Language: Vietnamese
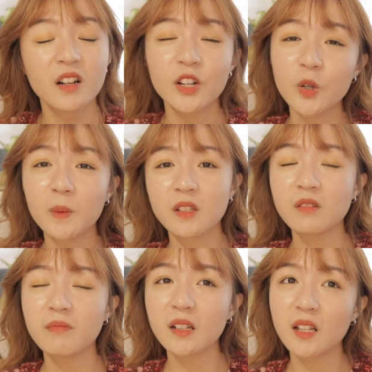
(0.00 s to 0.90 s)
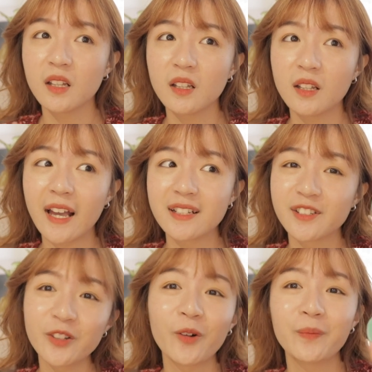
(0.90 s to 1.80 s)
nói chung là trước mắt thì Gà
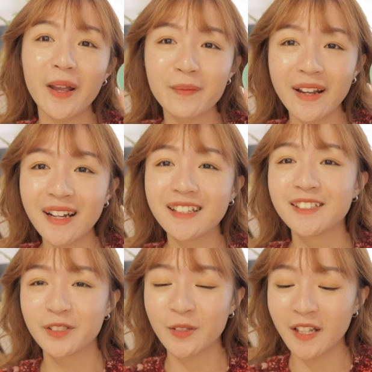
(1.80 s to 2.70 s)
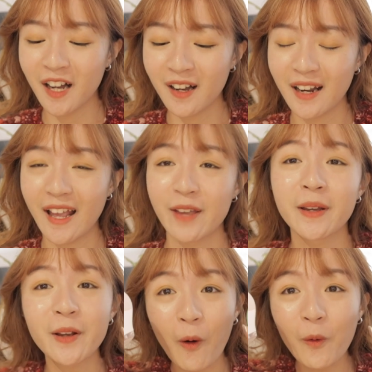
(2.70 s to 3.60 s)
sử dụng em máy này thường xuyên hơn là em
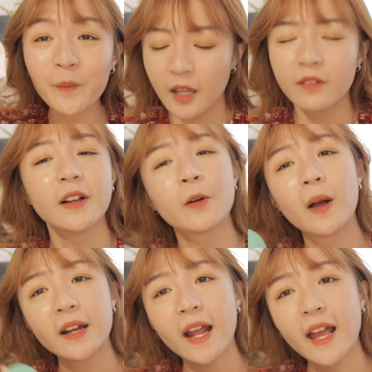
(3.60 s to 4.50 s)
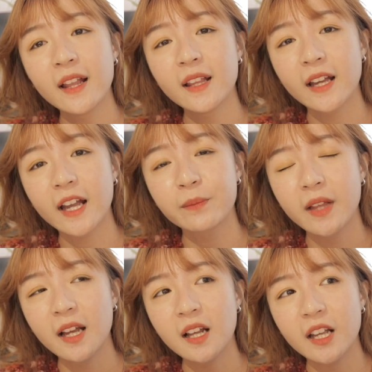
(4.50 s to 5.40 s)
máy cũ. Và ngoài ra thì Gà cảm
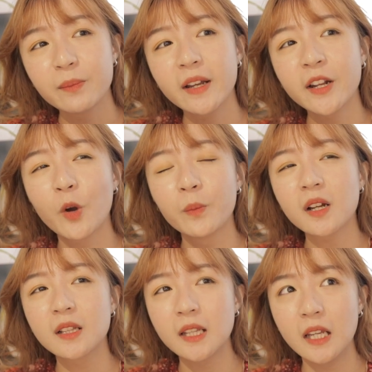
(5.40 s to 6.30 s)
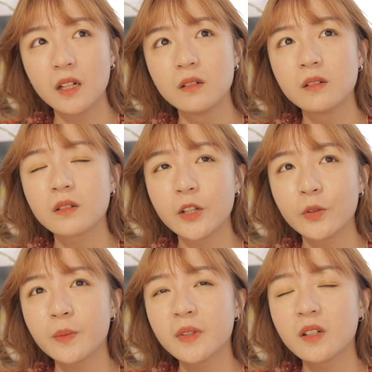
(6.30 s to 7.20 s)
thấy là cái máy này cũng rất là tiện nữa,
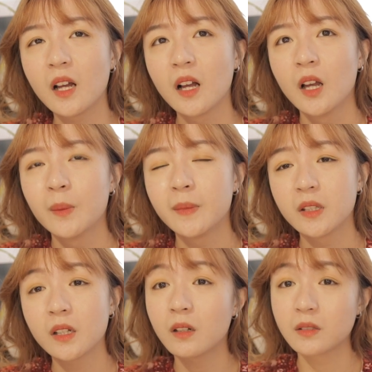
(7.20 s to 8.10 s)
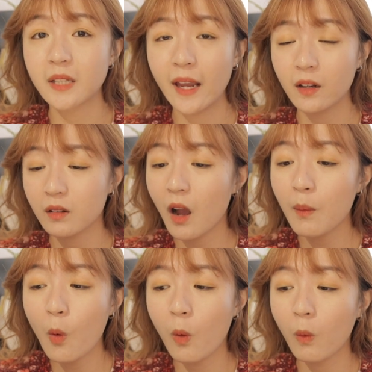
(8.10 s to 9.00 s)
kiểu giống như là mình chỉ cần sạc
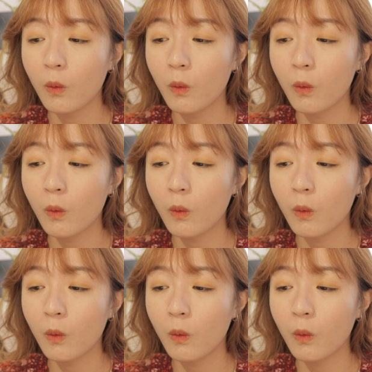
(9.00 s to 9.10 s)
có một